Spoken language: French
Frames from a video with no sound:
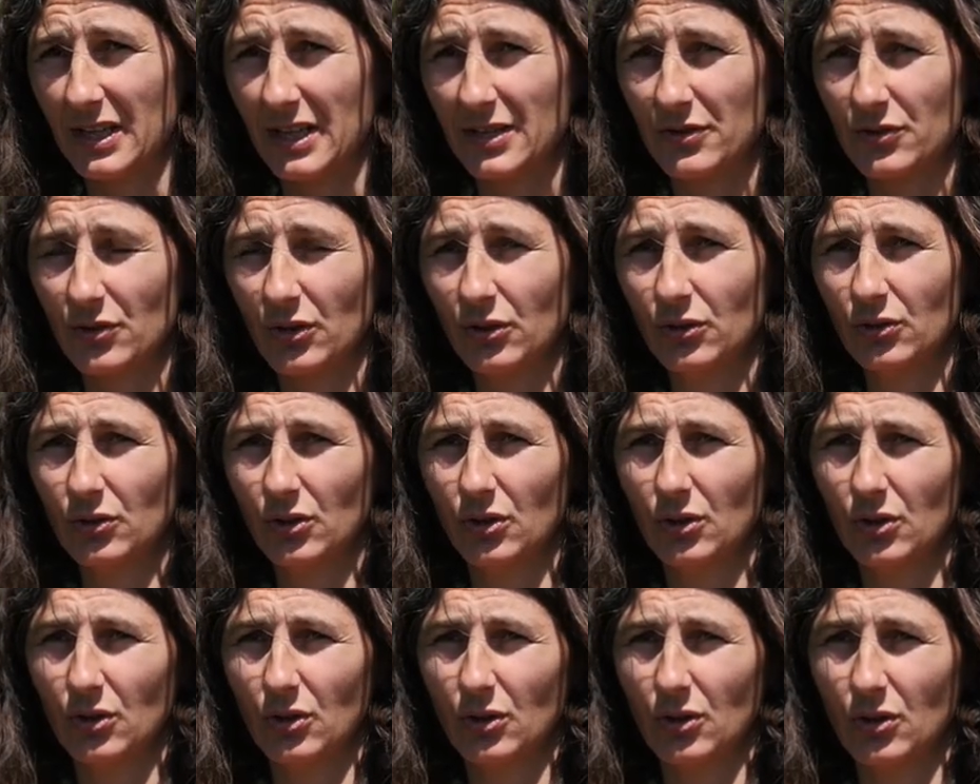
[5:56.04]
la zone
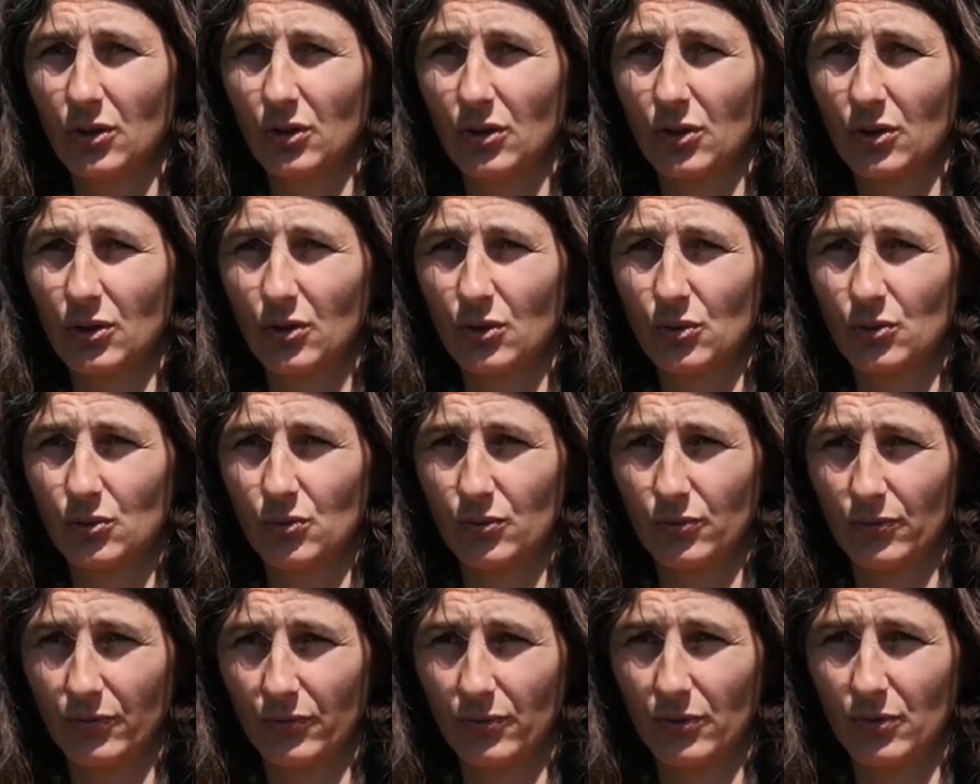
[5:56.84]
euh, que,
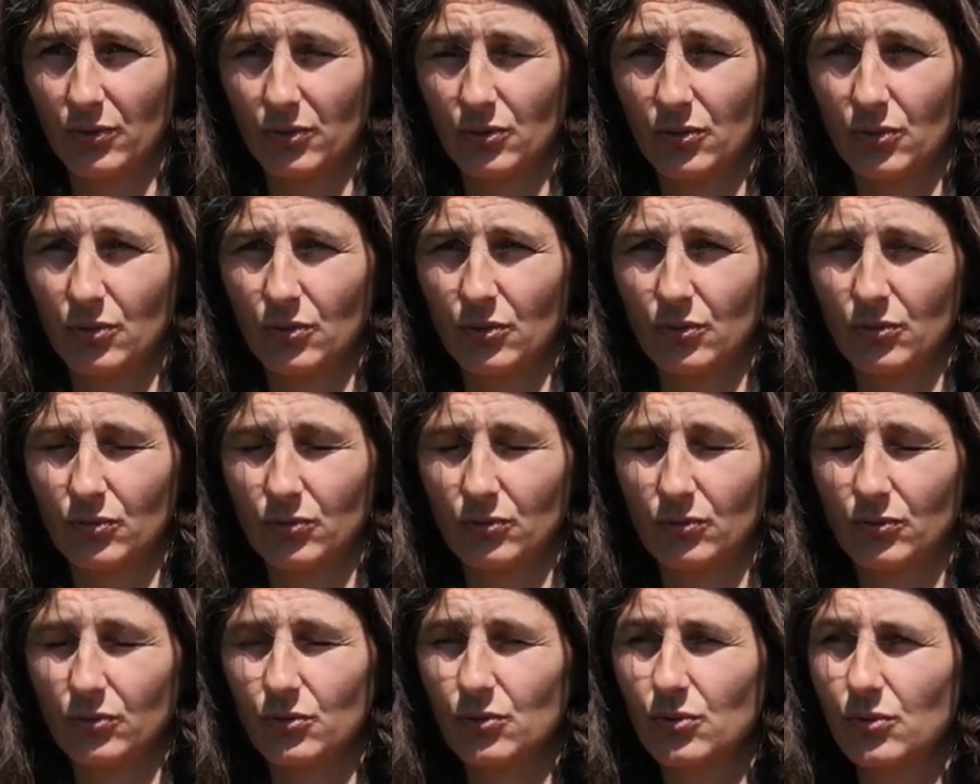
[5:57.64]
tu, que,
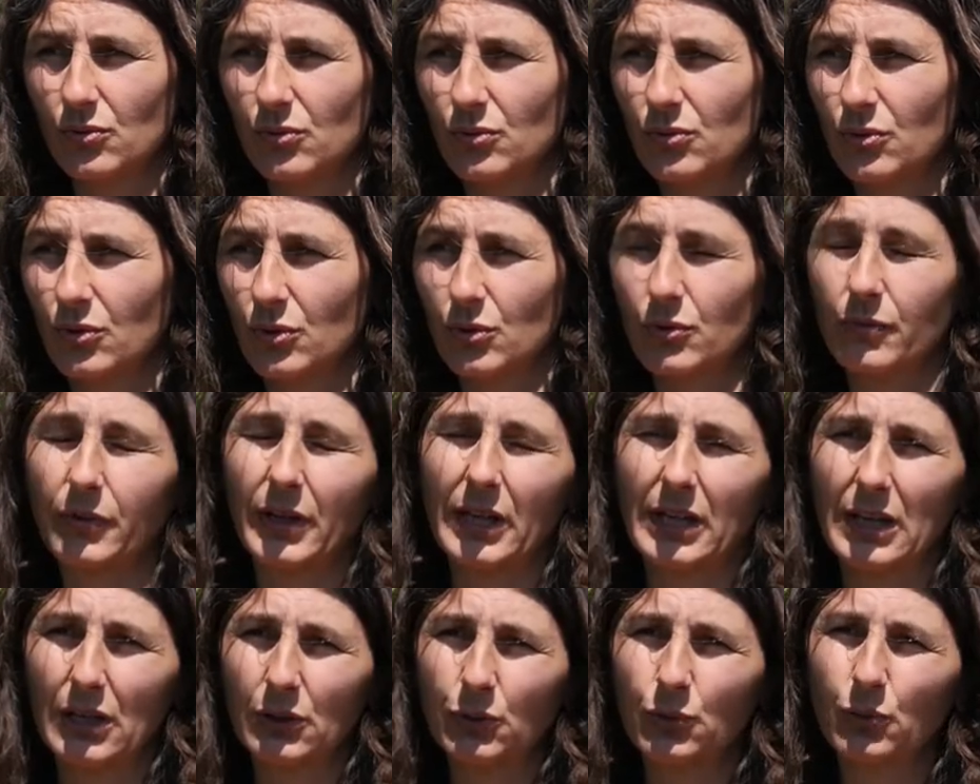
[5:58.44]
tu, que, tu,
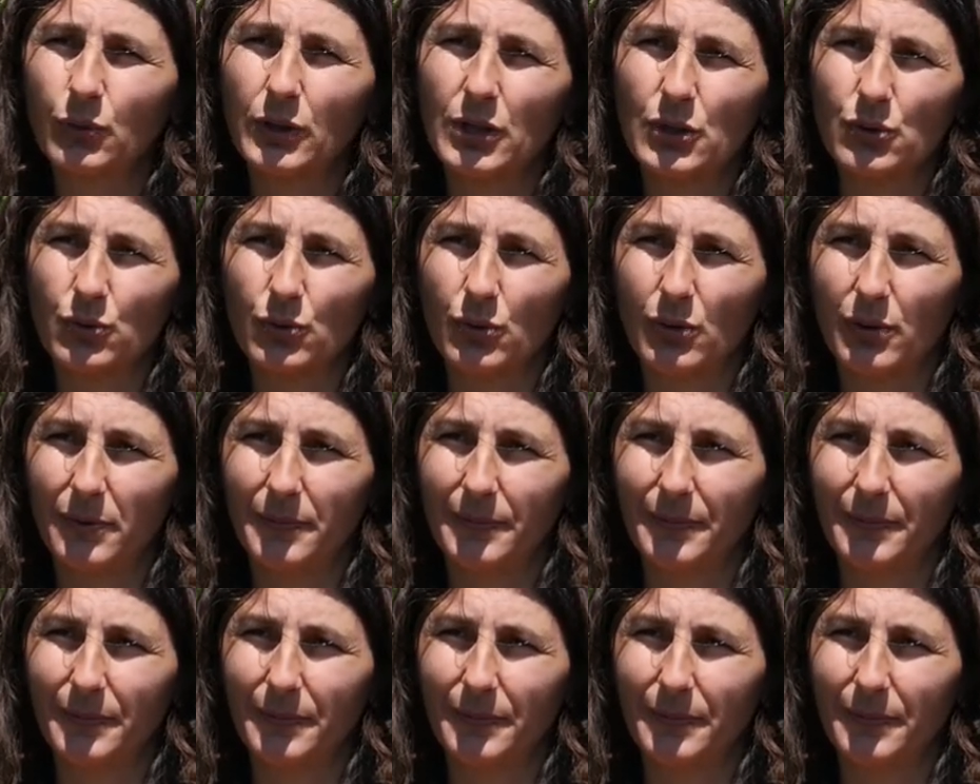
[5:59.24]
fréquentes tous les jours.